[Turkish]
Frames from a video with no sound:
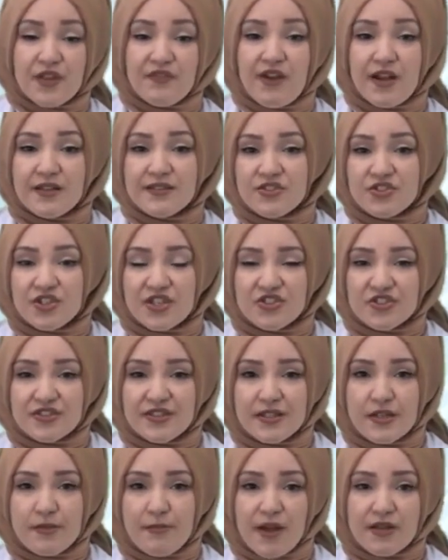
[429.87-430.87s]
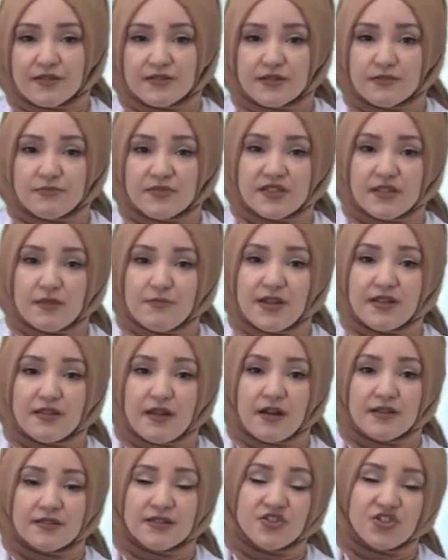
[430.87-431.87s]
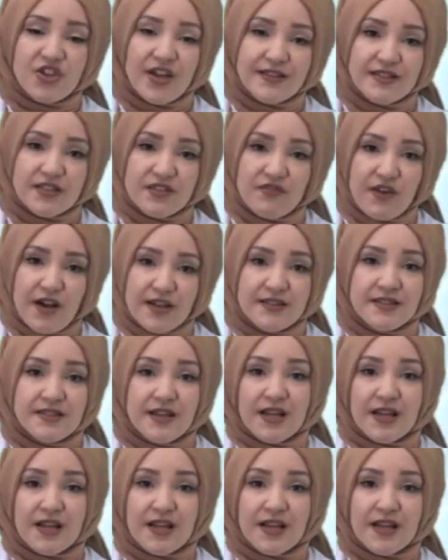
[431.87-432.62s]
Vadi çeşitlerine baktığımız zaman A'da çentik vadi